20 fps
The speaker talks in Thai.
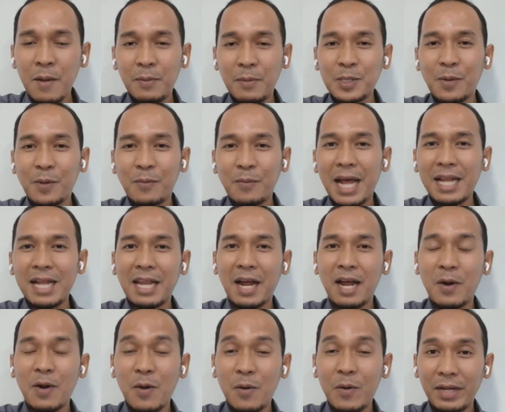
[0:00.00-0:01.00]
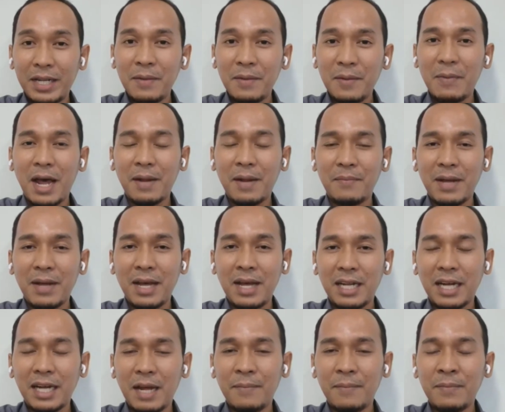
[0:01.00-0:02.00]
ประสบการณ์จากโควิด ที่ผ่านมา
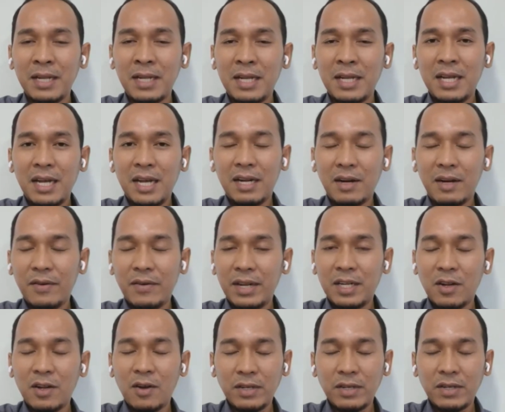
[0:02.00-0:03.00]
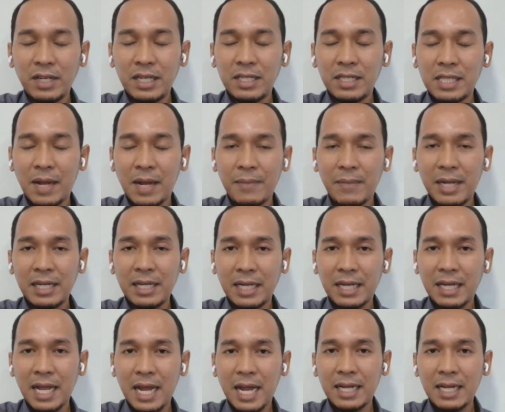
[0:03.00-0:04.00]
นะครับเราเห็นท้องถิ่นสามารถจั
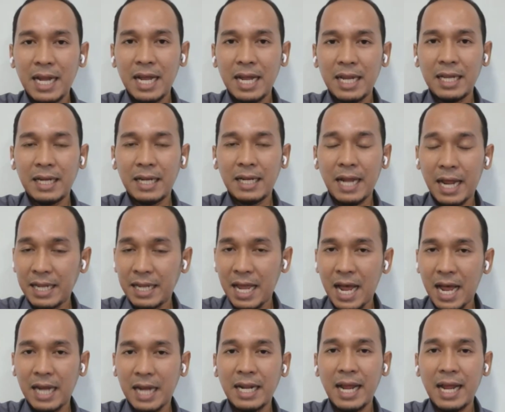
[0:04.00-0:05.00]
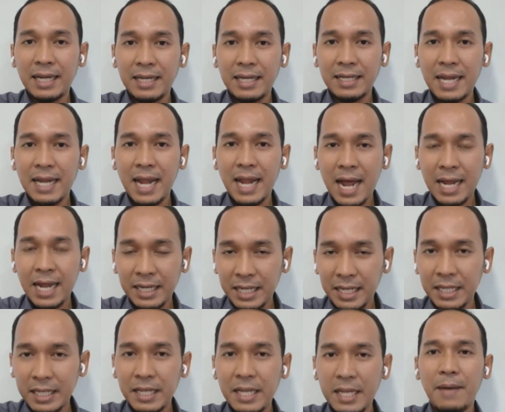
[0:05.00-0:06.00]
ดการได้หลายอย่างได้ได้
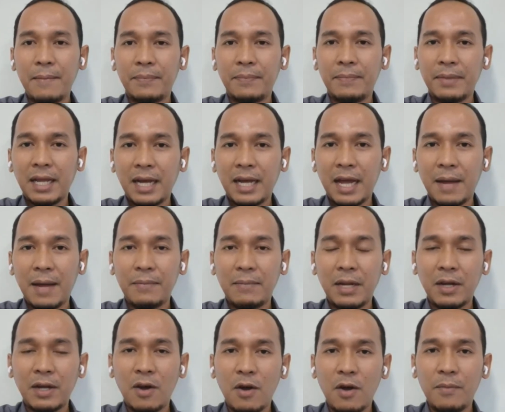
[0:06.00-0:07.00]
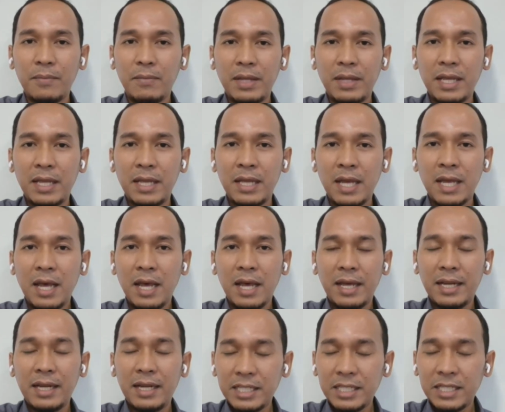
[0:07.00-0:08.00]
ดีเยี่ยมนะครับ และก็มี
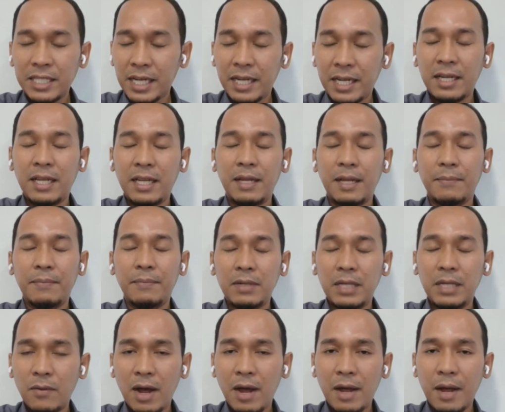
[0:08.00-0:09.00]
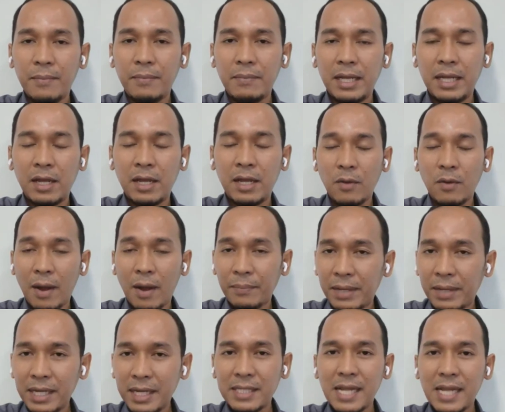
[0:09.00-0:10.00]
อินิเชทีฟหรือว่ามีความ
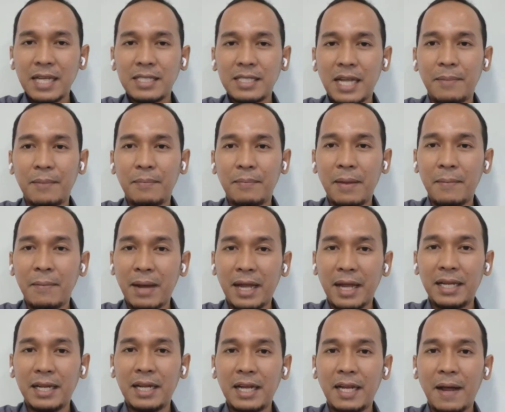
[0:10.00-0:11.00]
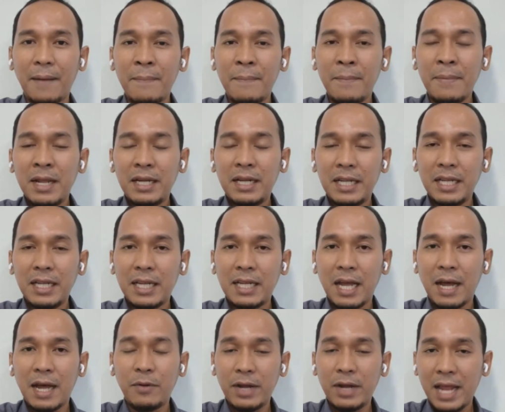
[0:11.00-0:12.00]
คิดสร้างสรรค์ใหม่ ๆนะครับ ที่
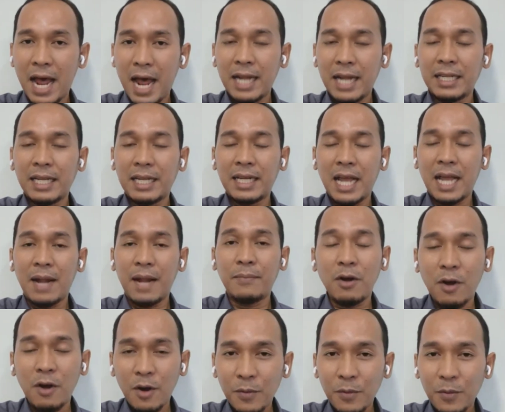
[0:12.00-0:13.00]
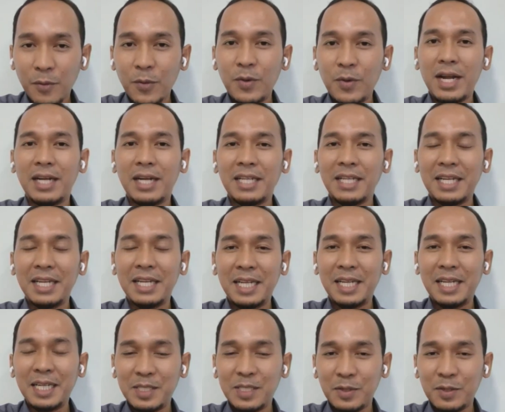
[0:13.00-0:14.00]
จะบริหารจัดการ เพราะเขารู้เรื่องที่ดี
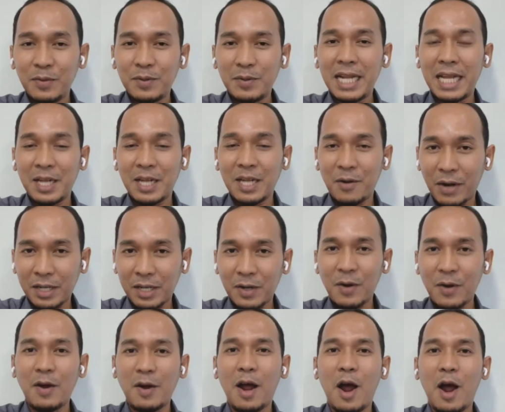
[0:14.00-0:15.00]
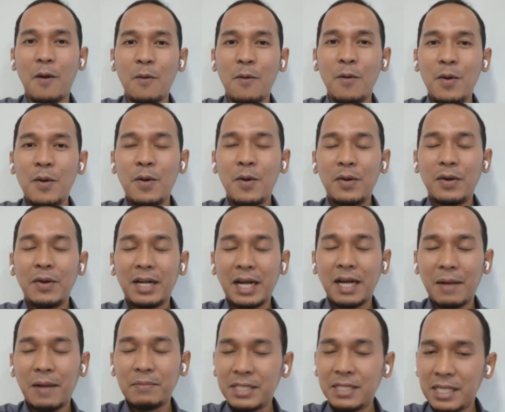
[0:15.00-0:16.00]
ที่สุดในจังหวัดของเขานะ
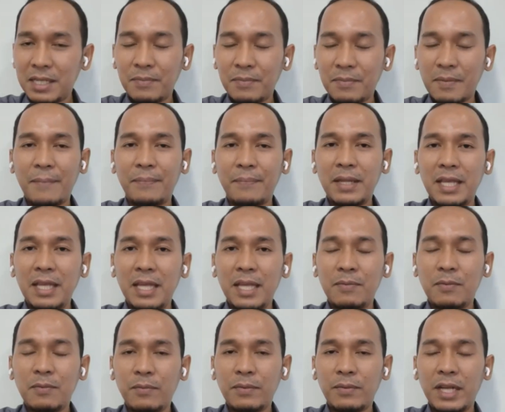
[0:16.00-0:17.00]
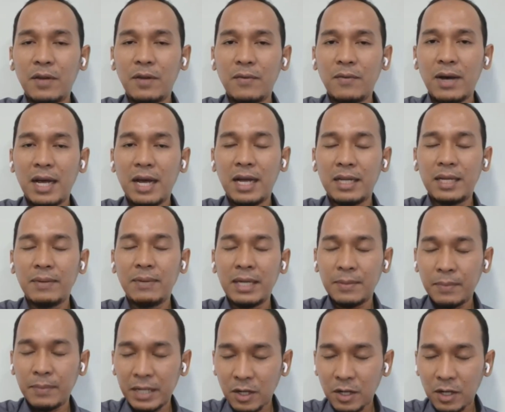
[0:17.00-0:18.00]
ครับ ซึ่งแบบนี้ผมคิดว่าเพื่อ
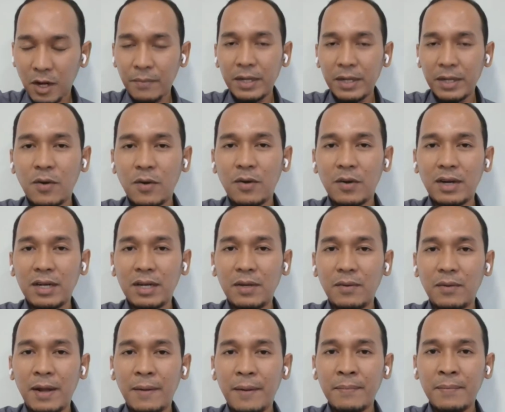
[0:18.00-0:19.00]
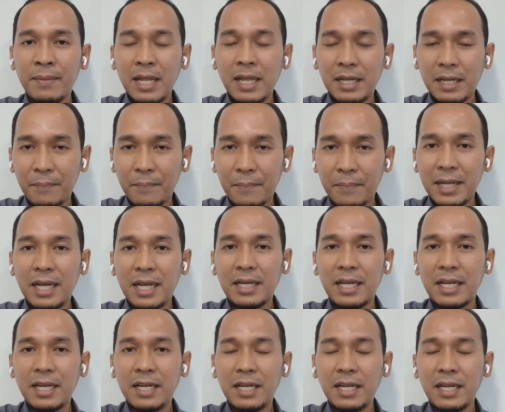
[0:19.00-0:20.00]
เพื่อตอตรงก็คือว่า จำเป็นอย่าง
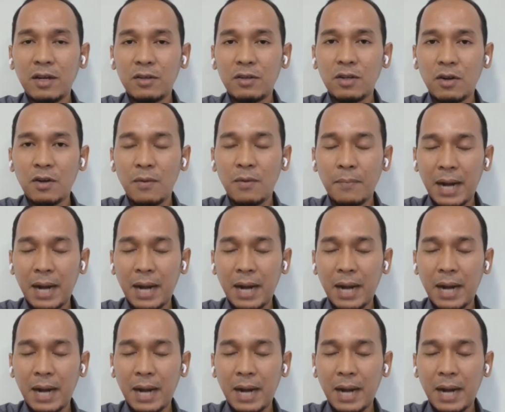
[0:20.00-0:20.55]
ยิ่งที่เราจะต้อง